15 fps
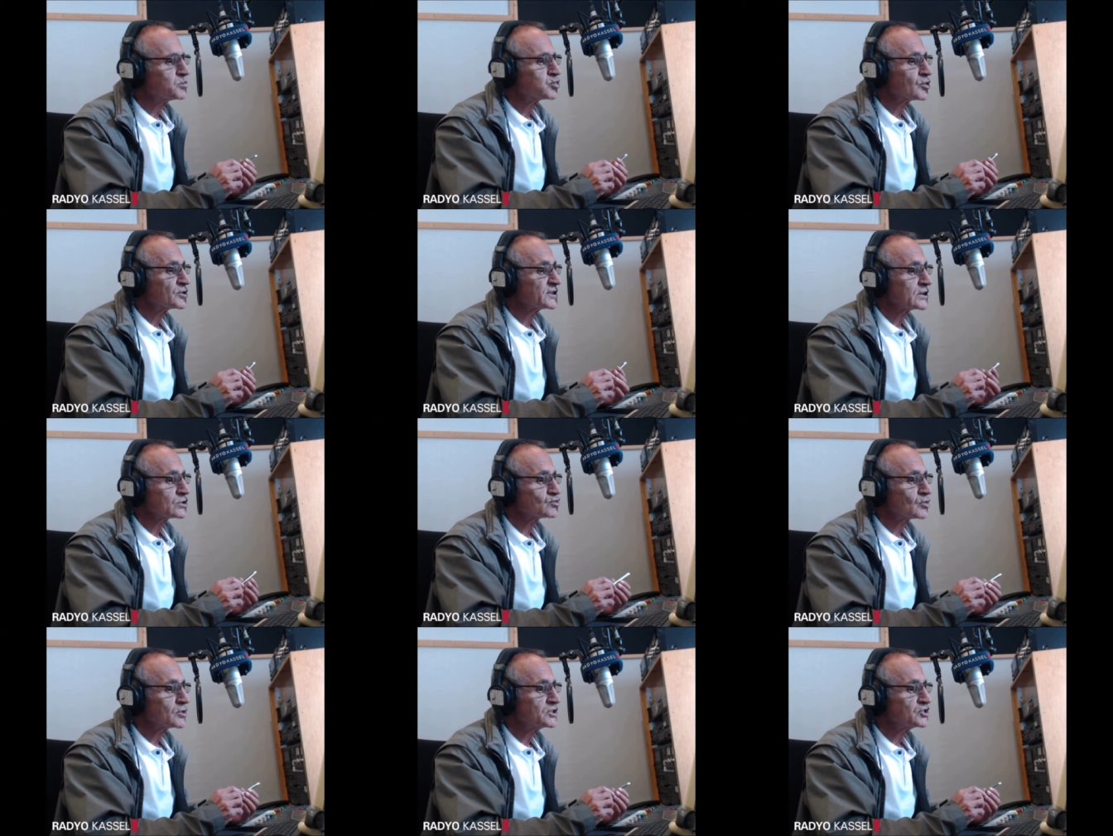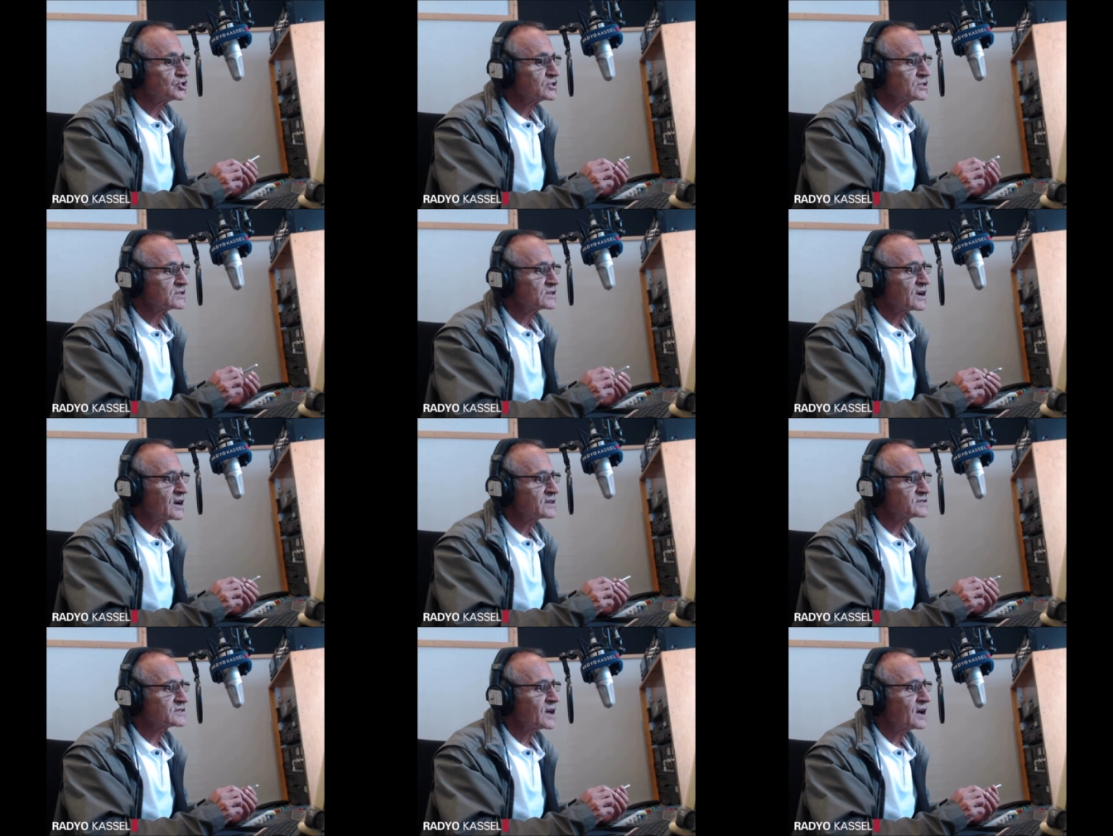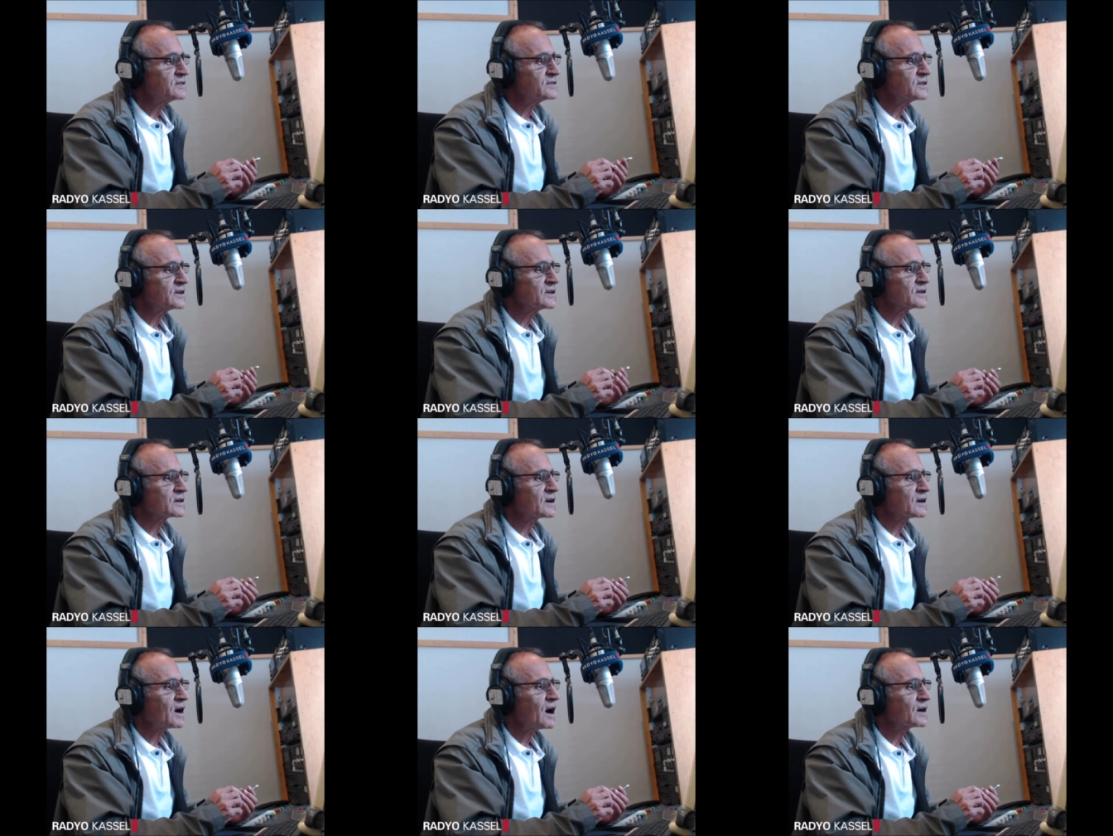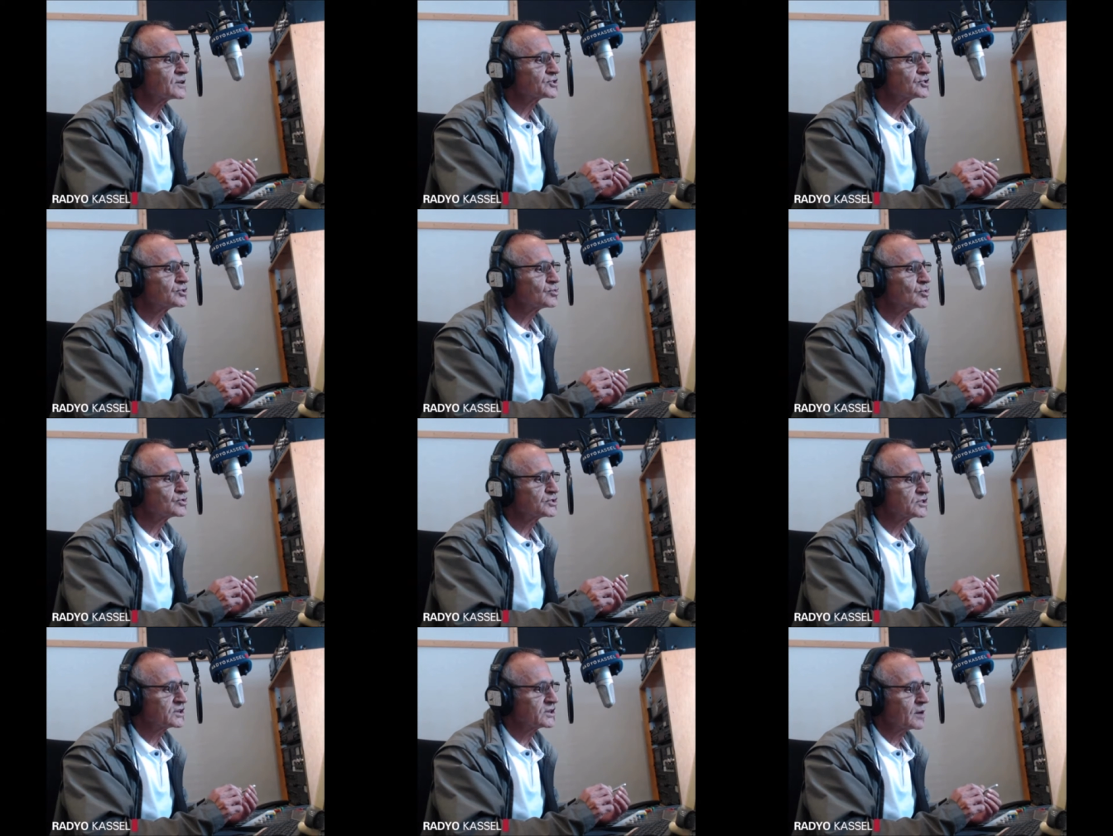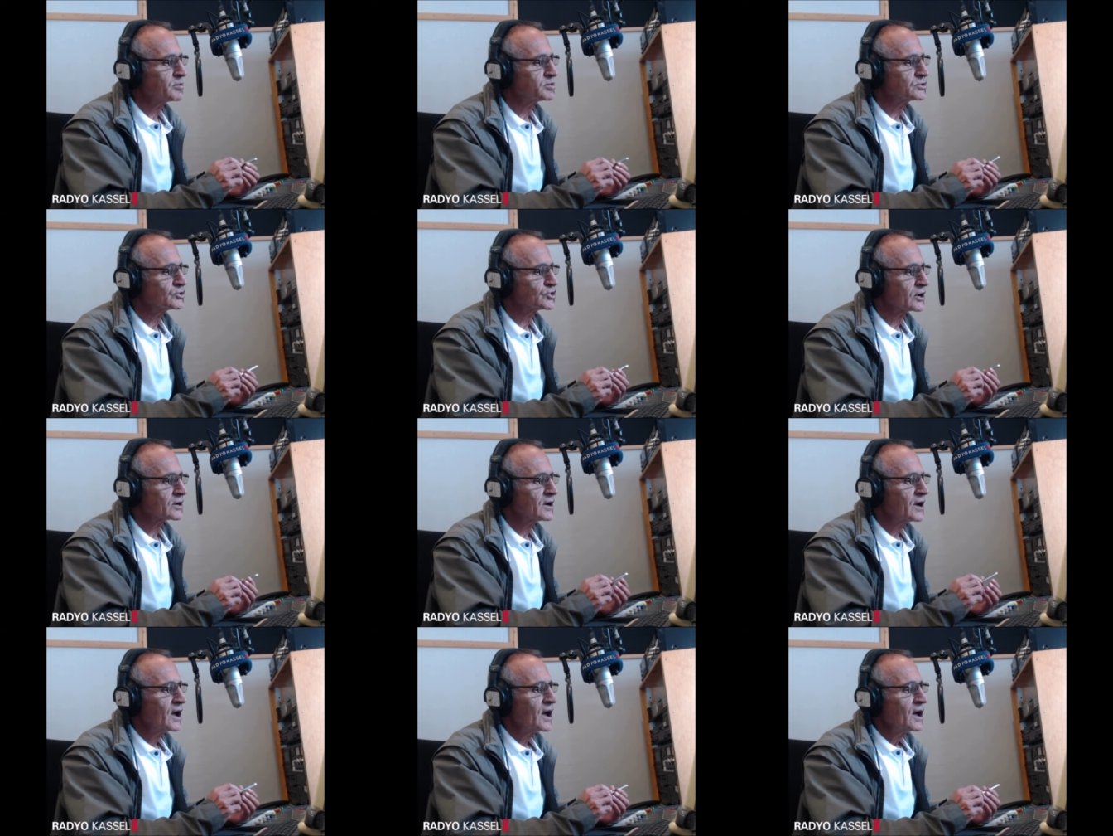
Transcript: protesto için Kassel'de karşı gösteri yapılacak.